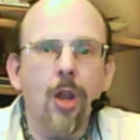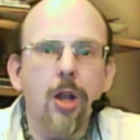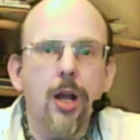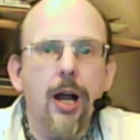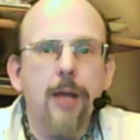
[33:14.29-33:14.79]

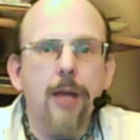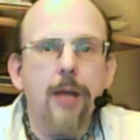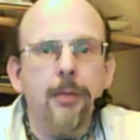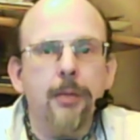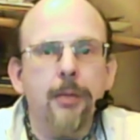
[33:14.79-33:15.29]
Aber
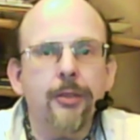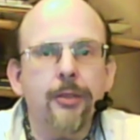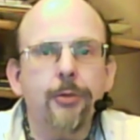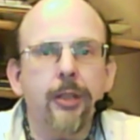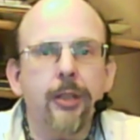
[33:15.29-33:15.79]
im
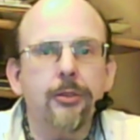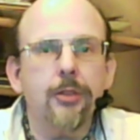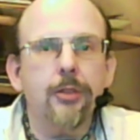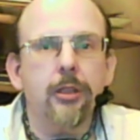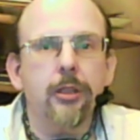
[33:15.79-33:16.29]
Endeffekt
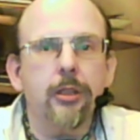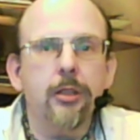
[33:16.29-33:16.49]
äh,